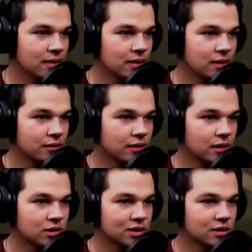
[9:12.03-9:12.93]
Hier können wir
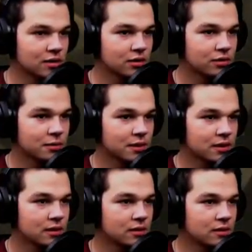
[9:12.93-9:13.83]
anscheinend auch nicht
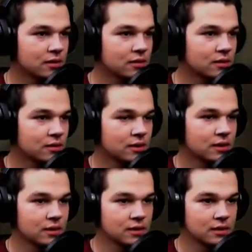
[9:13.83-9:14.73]
vorbei.
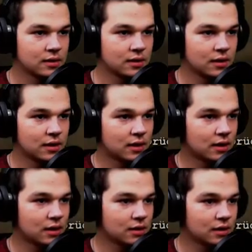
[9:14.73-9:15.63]

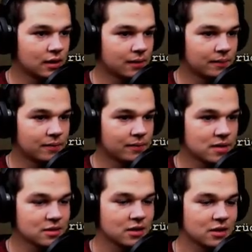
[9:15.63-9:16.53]
Okay.
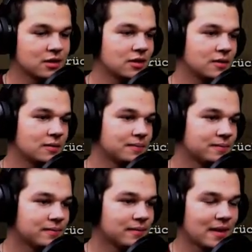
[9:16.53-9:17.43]
Soll ich...
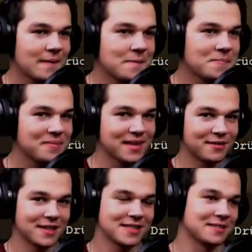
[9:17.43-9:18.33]

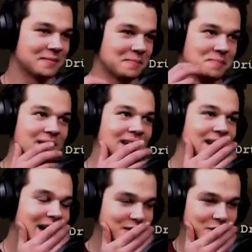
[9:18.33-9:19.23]
Ich weiß nicht.
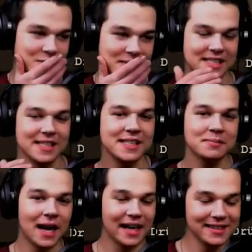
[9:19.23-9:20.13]
Also, es
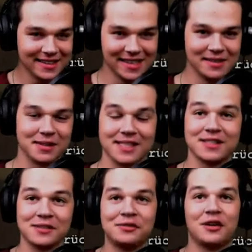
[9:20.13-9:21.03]
ist mir eigentlich lieber,
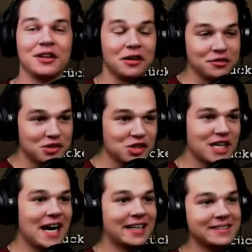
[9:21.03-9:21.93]
sie sofort
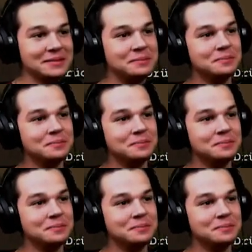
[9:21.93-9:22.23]
aufzuschlagen.